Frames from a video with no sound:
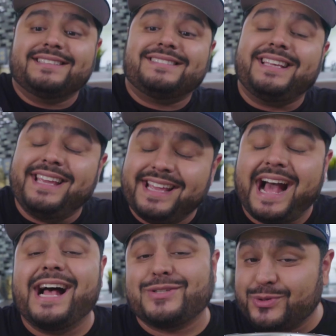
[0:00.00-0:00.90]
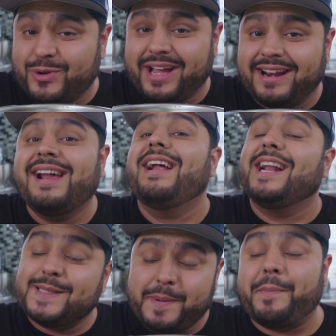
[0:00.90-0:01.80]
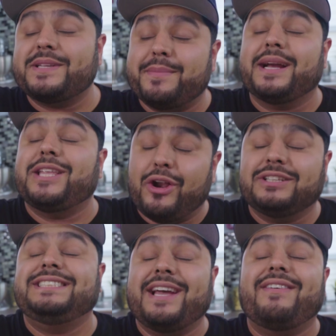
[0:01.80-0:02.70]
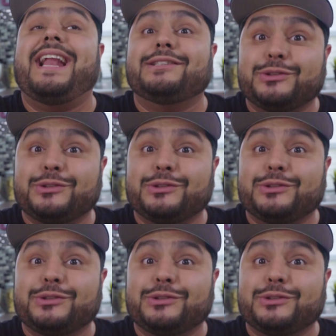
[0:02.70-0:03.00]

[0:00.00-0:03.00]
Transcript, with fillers: sí, azúcar. Las papas de McDonald's llevan